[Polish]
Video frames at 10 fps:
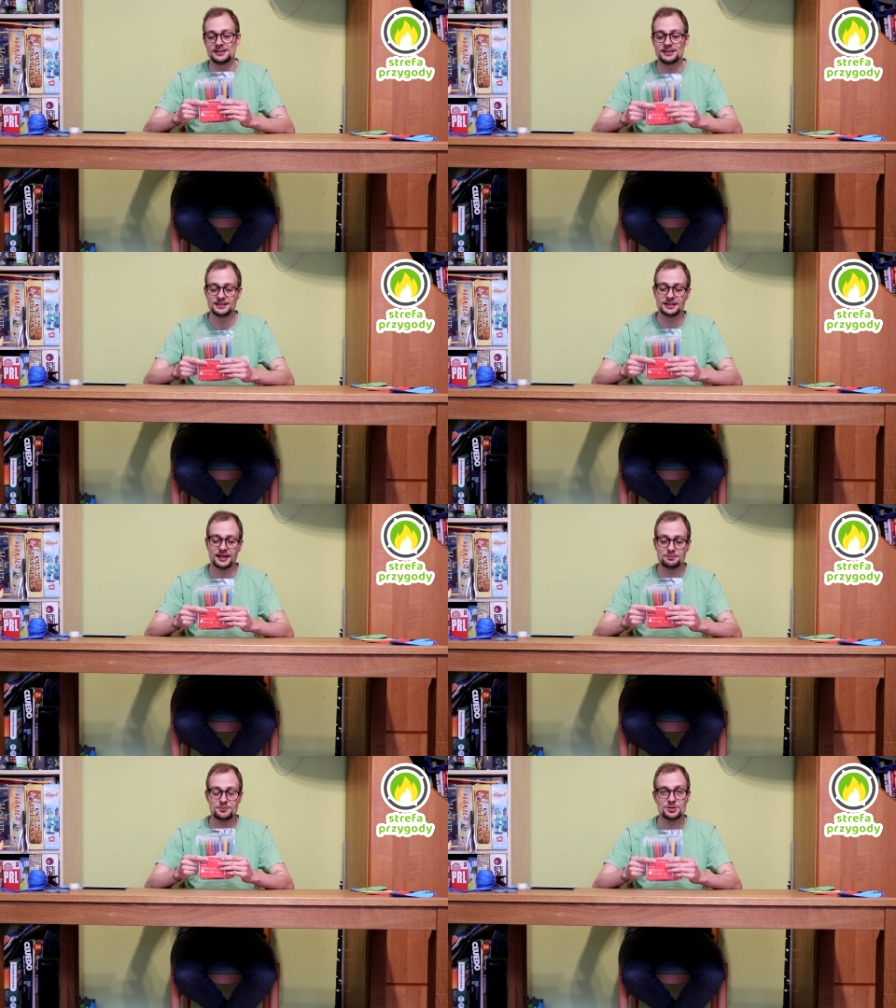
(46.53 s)
i
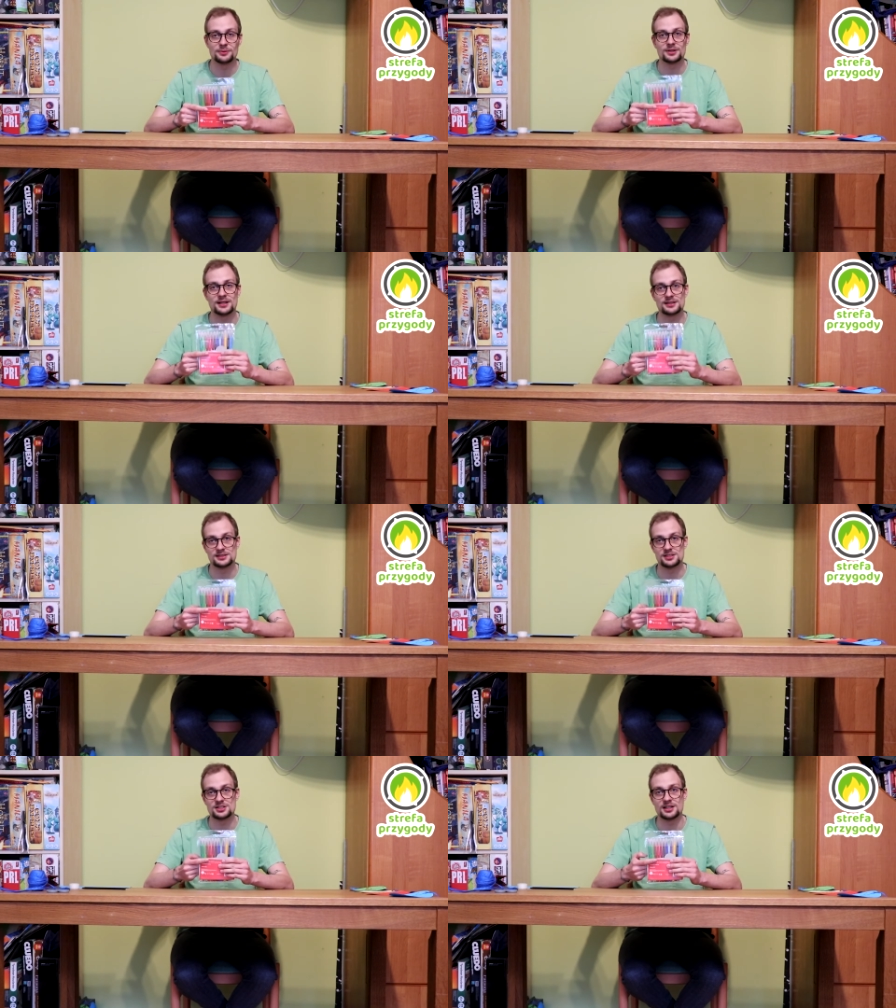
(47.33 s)
inne przybory
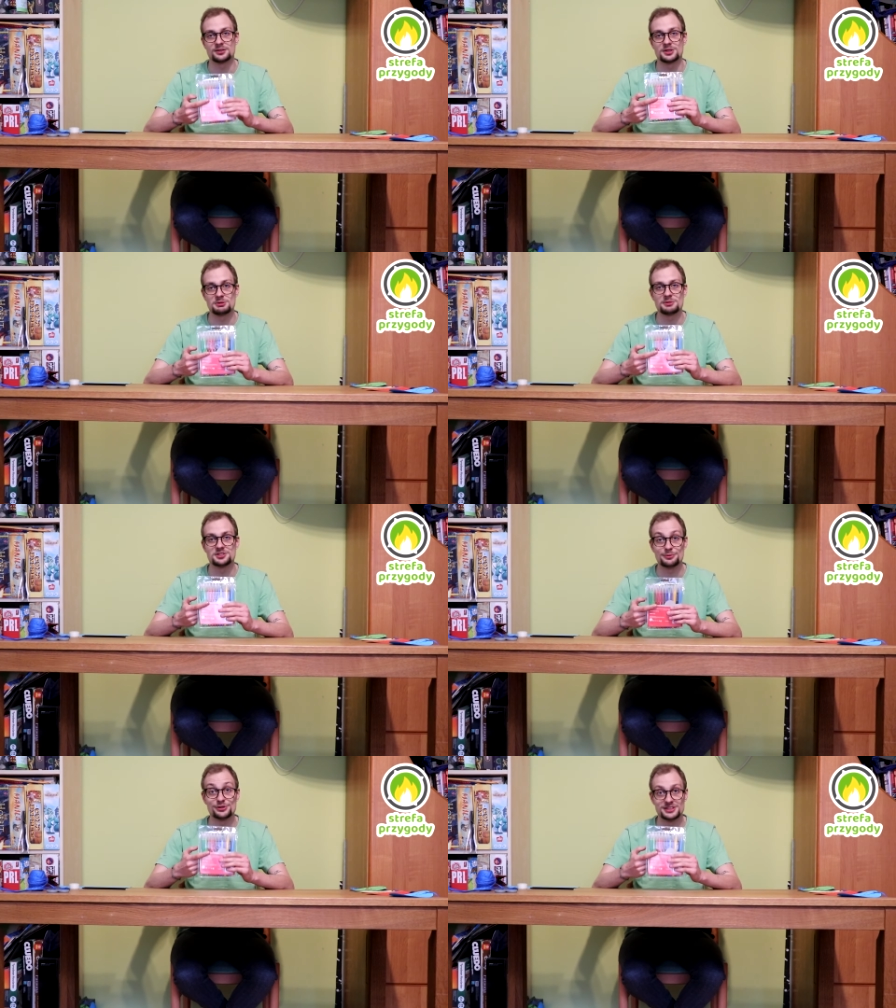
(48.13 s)
artystyczne, którymi
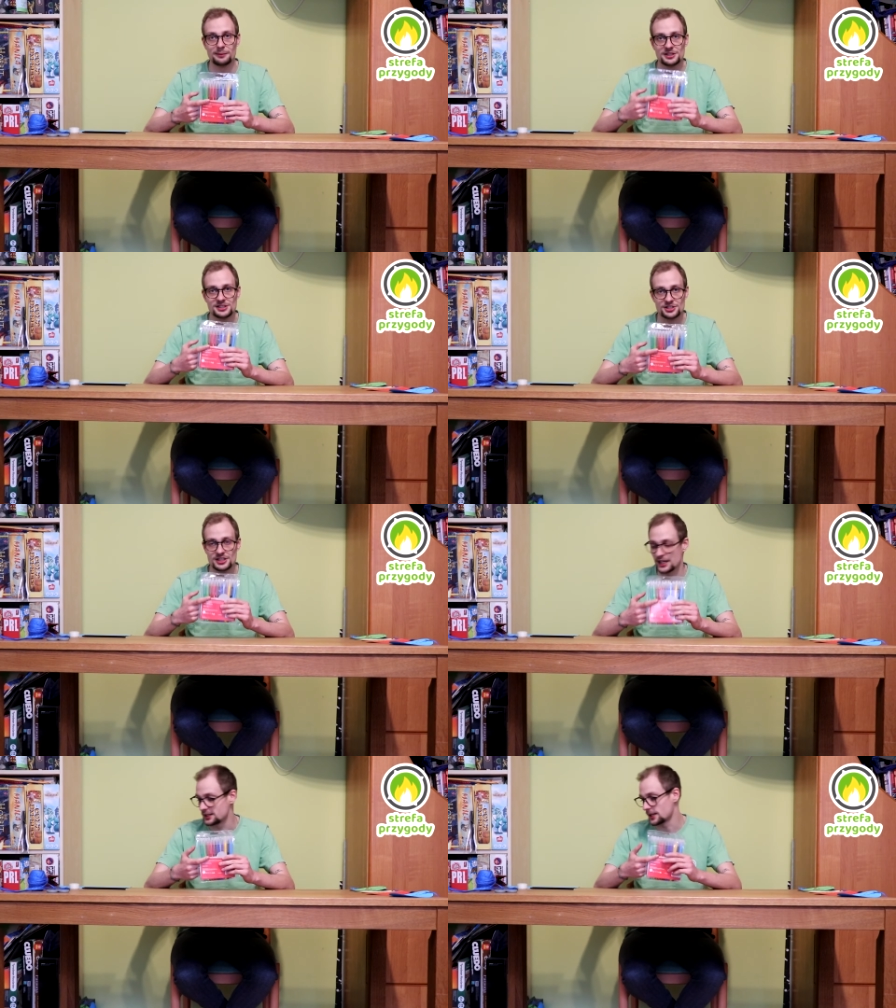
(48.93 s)
będziemy ozdabiać nasze
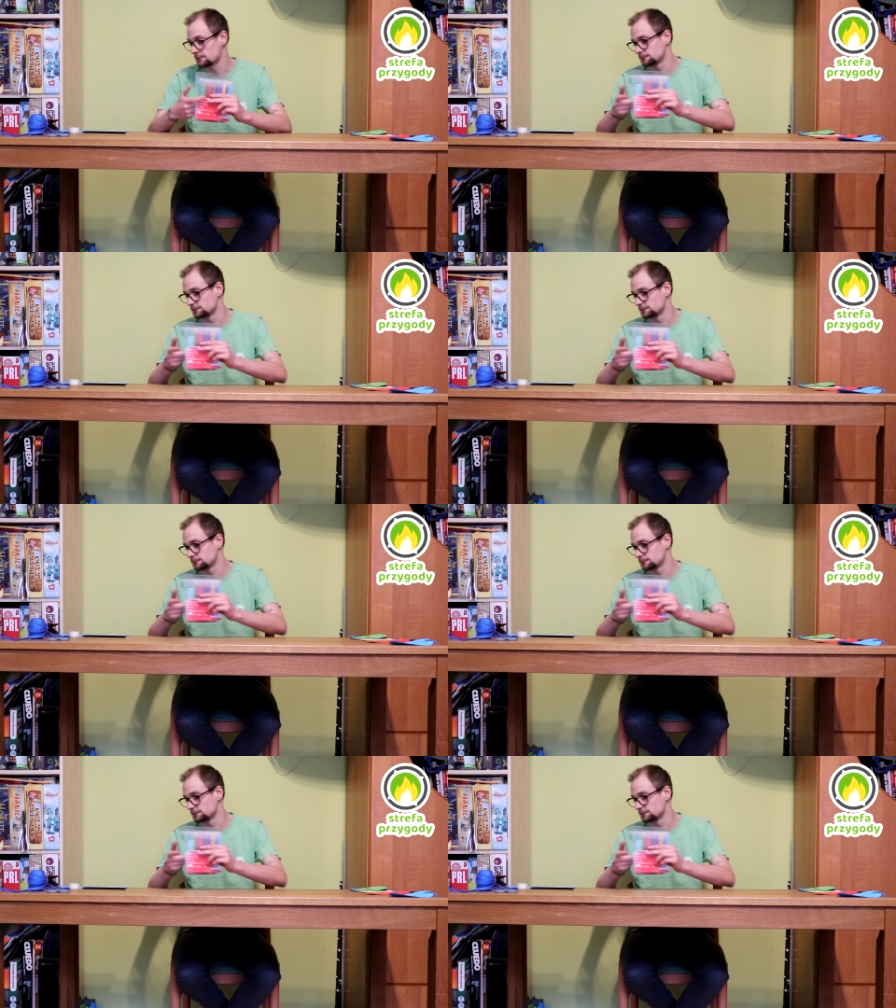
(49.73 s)
jajka.